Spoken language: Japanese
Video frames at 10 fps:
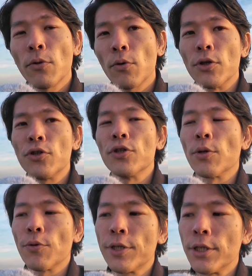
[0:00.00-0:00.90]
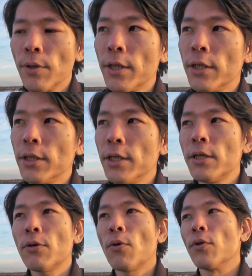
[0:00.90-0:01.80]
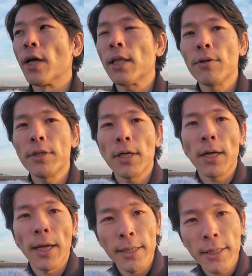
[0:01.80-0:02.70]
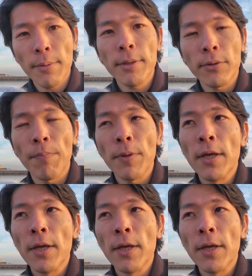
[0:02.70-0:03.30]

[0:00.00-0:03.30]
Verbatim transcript: 特に注意してほしいのが、日光に当たる時間が減っちゃいますと。